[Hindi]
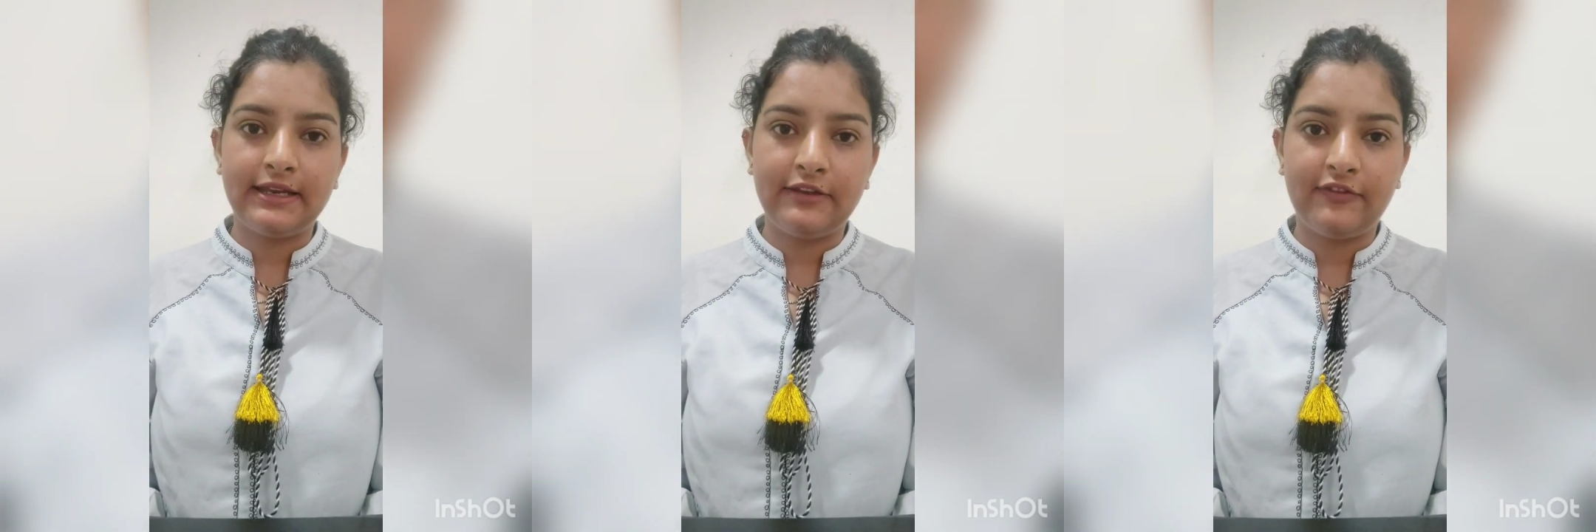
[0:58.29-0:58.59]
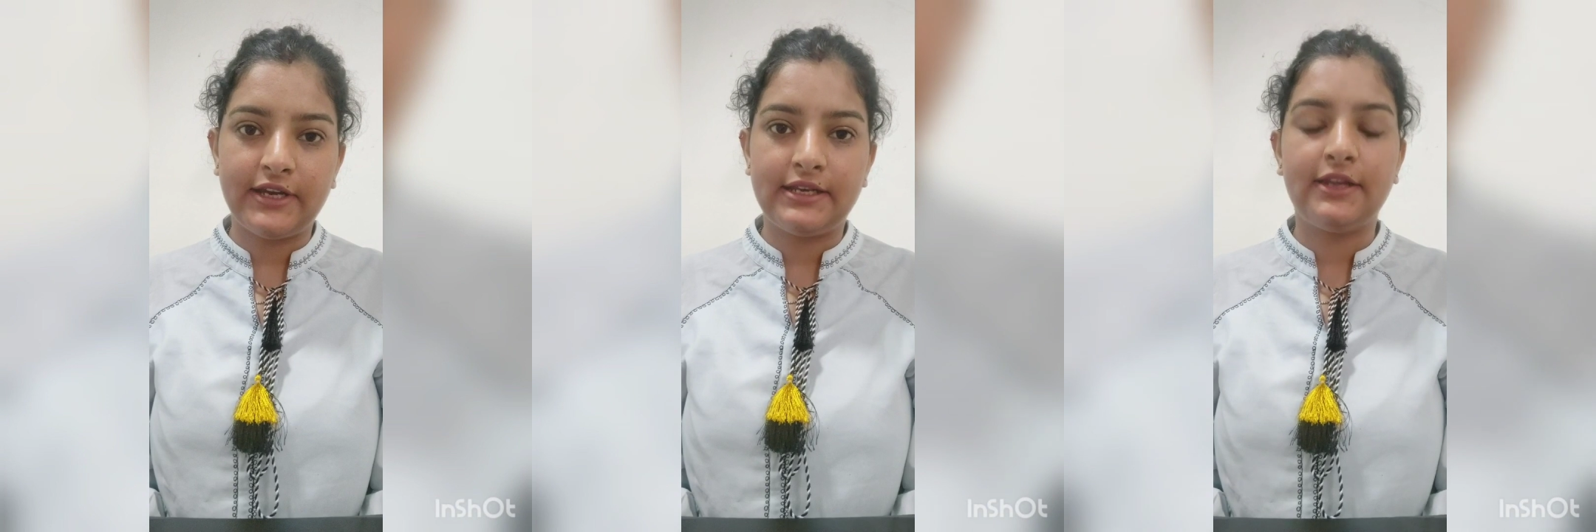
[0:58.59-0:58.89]
के लिए
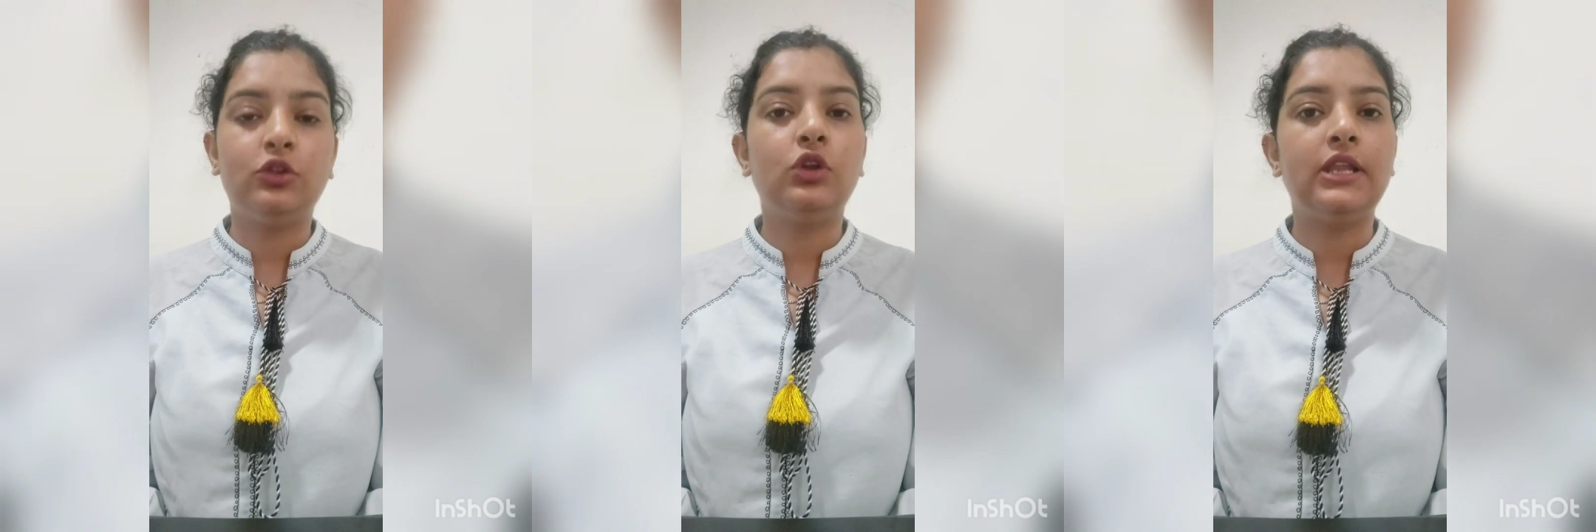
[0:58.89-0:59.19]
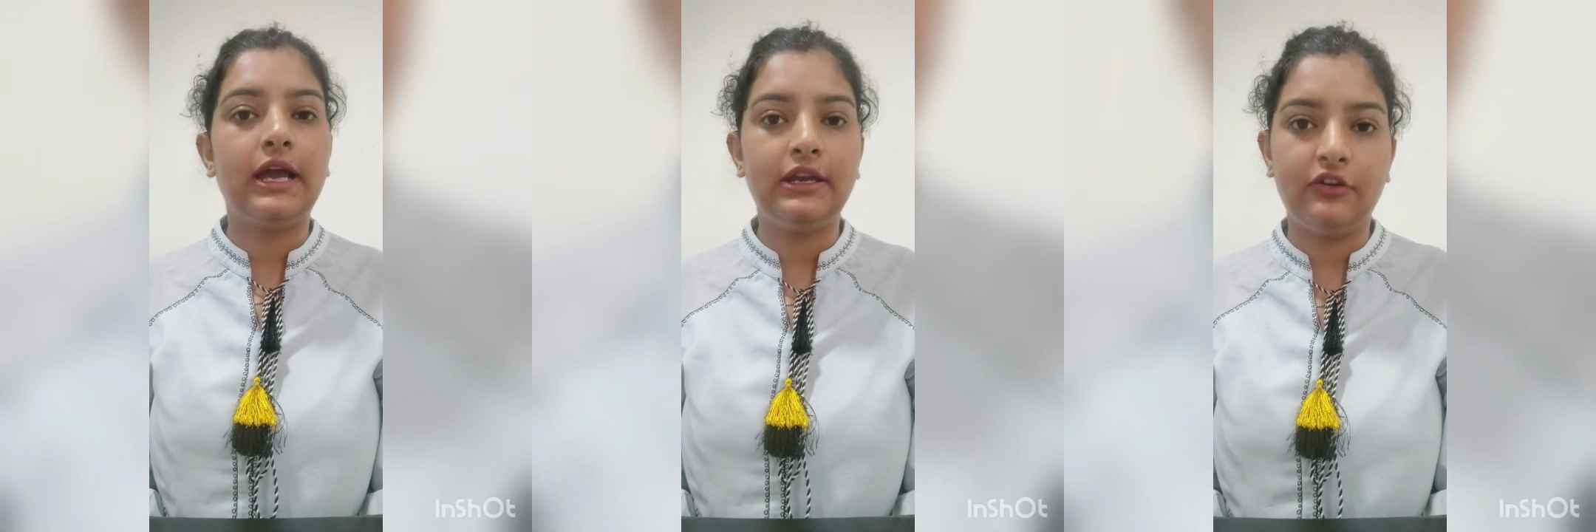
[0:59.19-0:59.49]
बैठे हैं तो
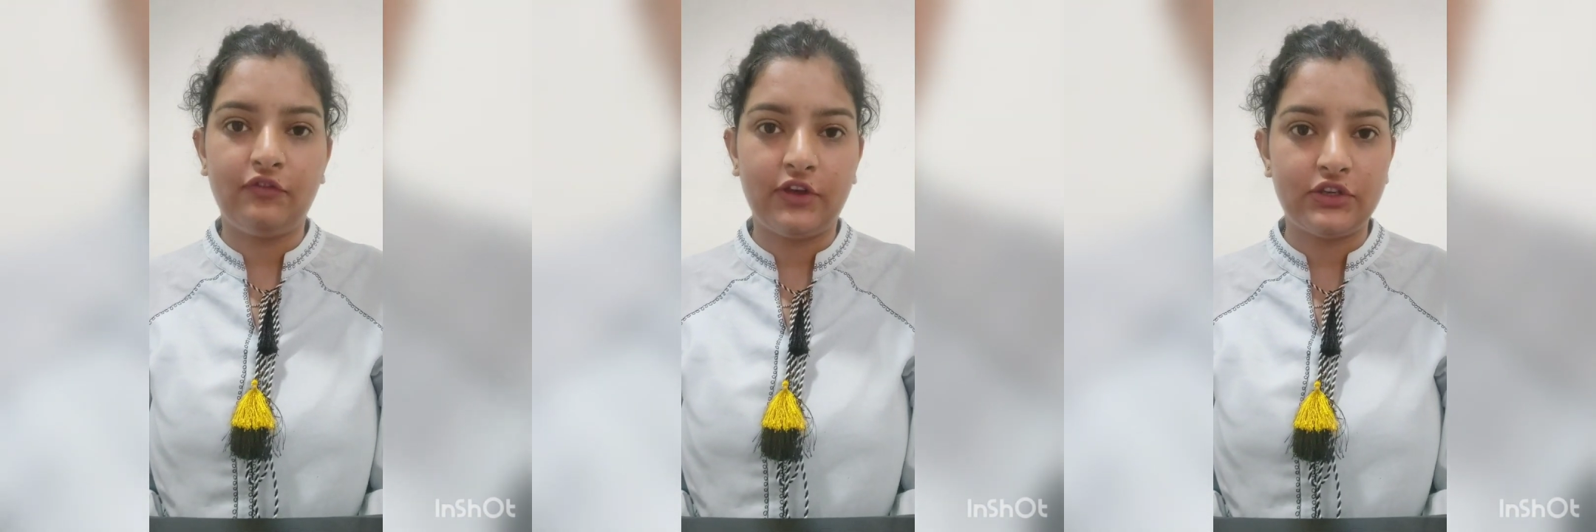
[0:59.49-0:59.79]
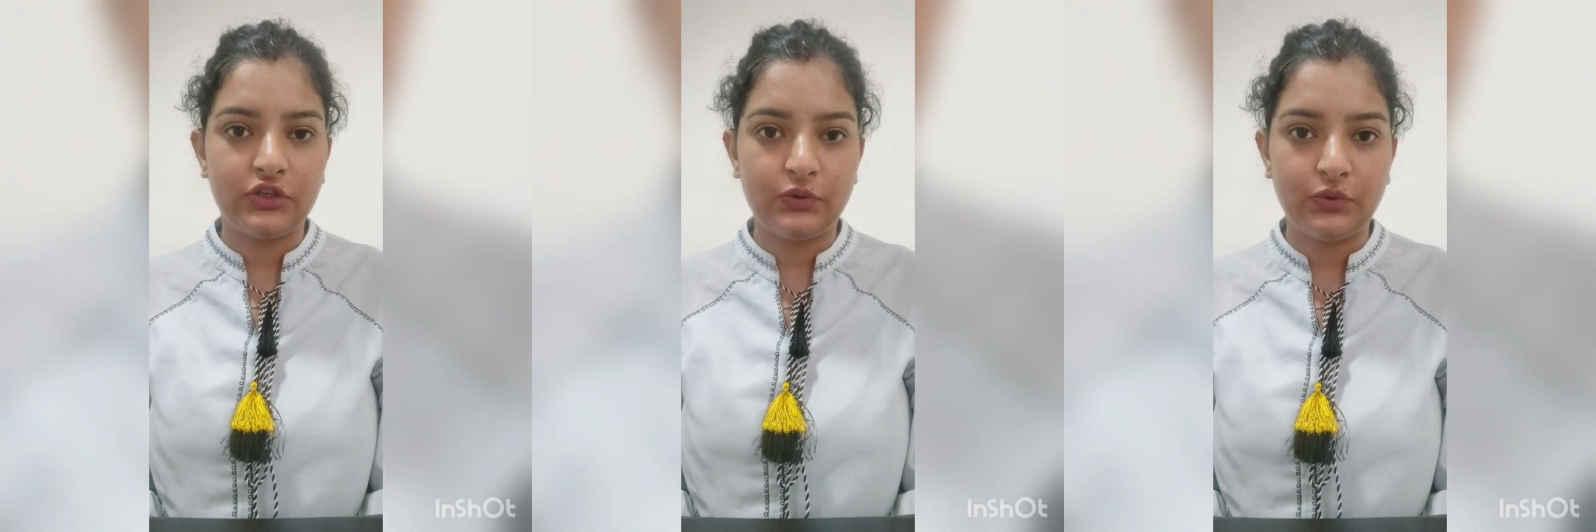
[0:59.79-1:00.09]
लाइट
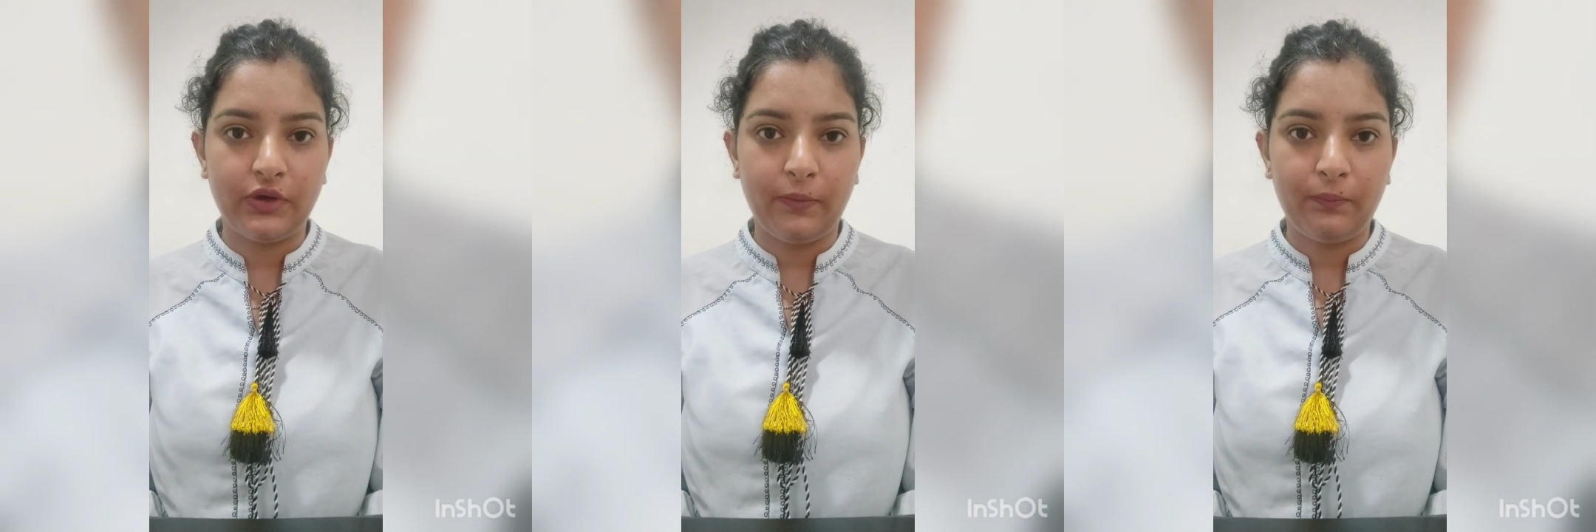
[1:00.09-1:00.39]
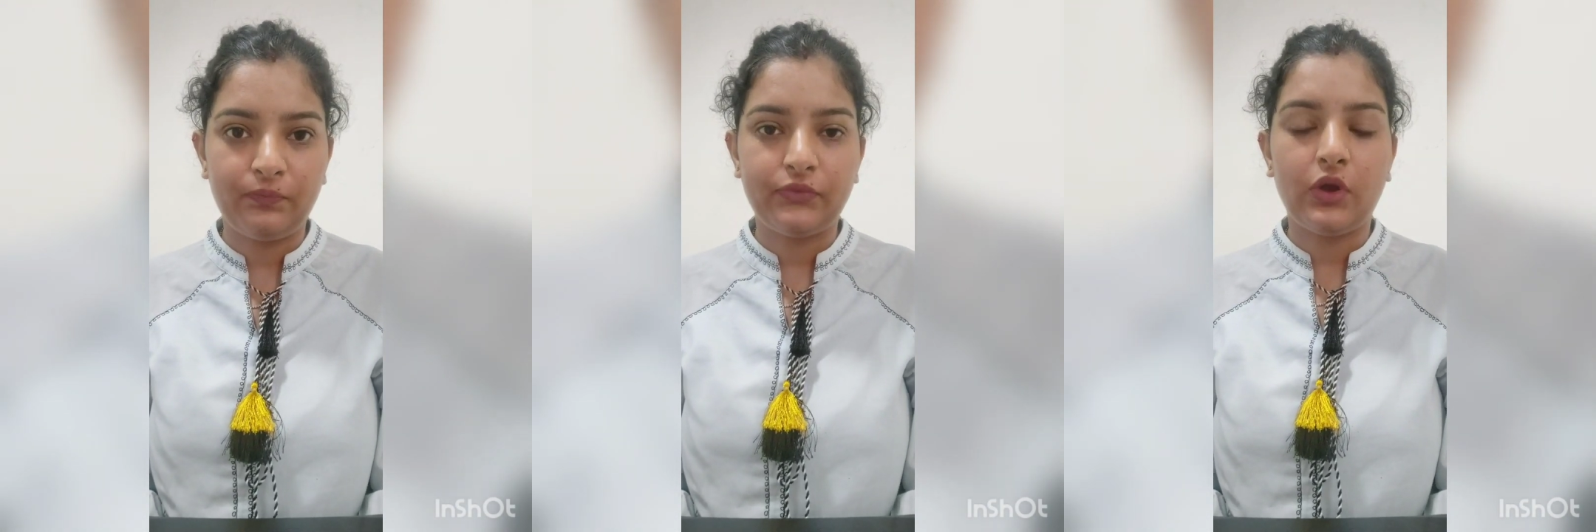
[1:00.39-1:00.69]
इन्फेक्शन
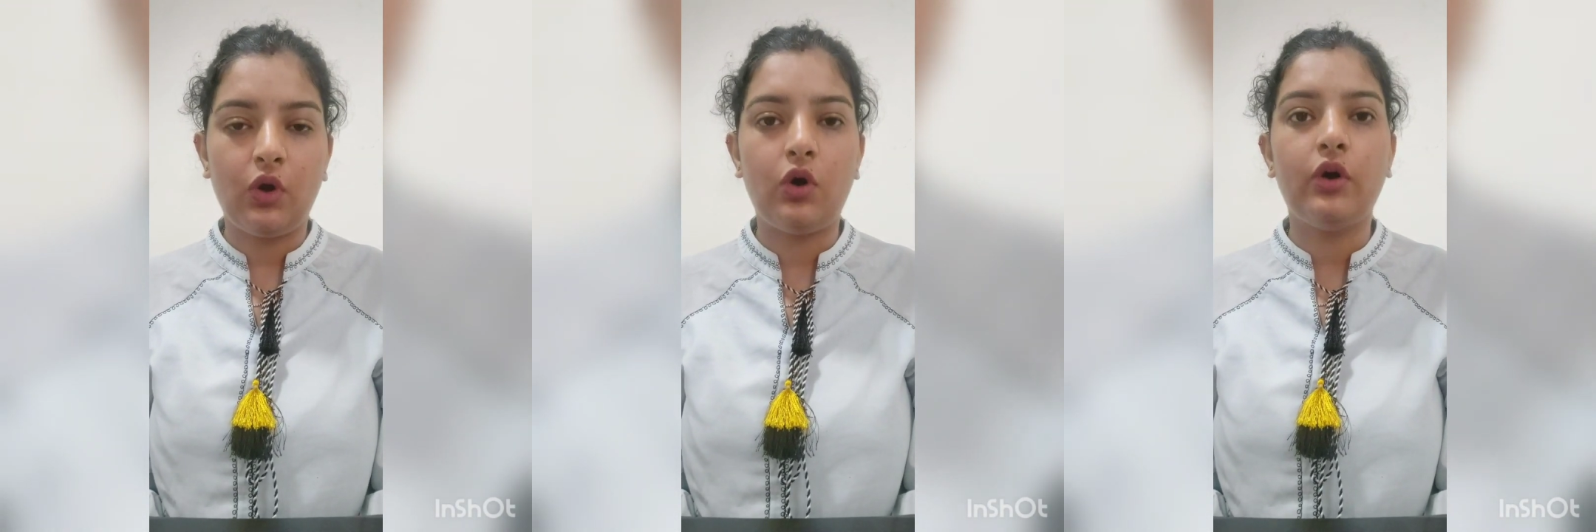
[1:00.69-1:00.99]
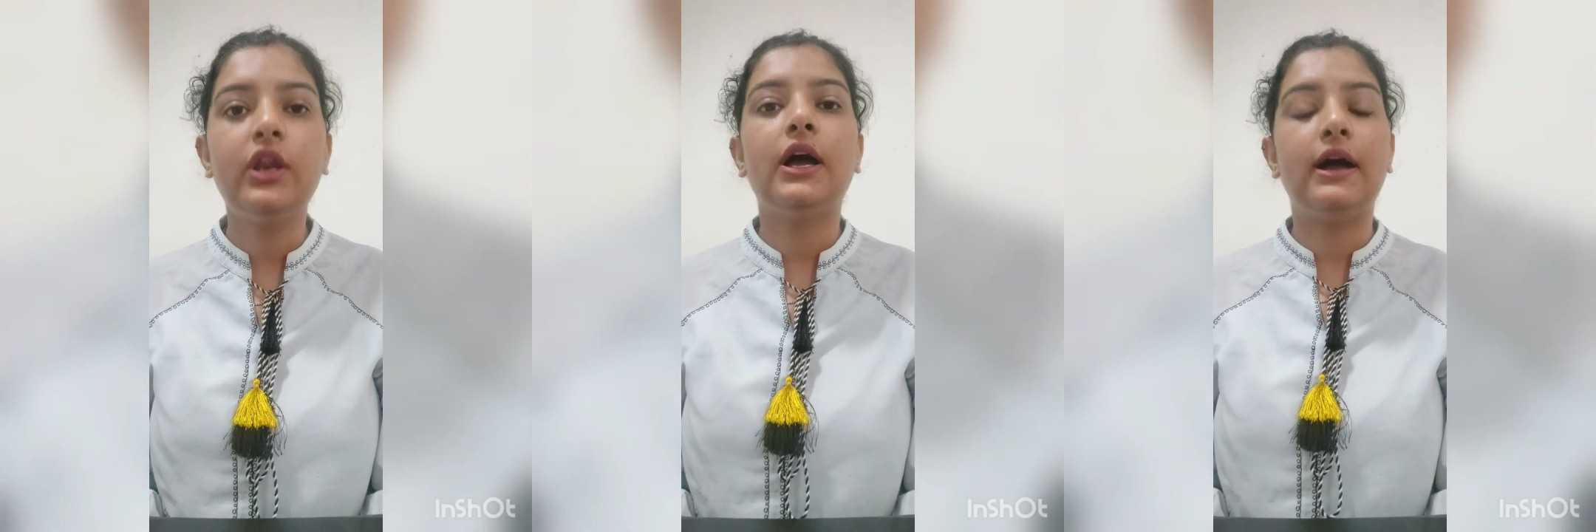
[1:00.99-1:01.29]
होगा और